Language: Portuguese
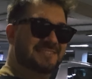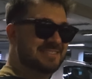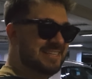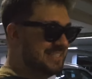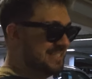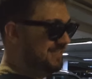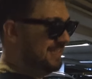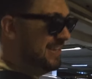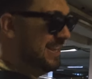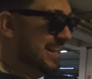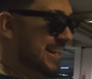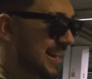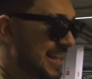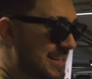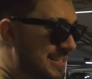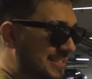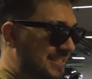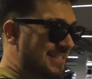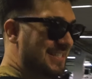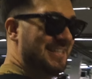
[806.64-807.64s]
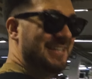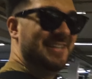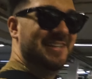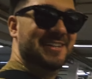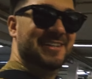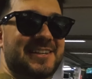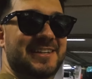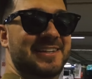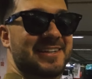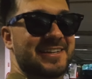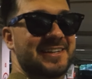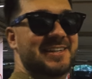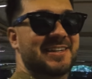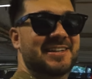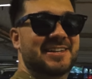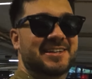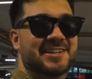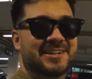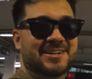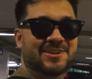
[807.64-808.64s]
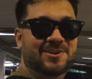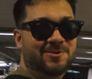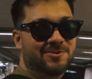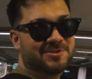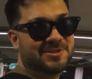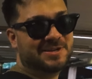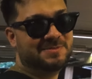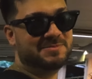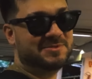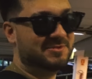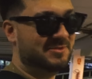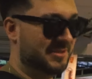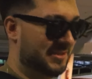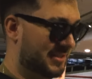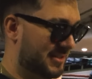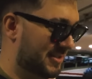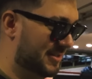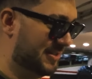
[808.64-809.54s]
Ah, você vai querer na HC. Qual que você quiser. Outra music.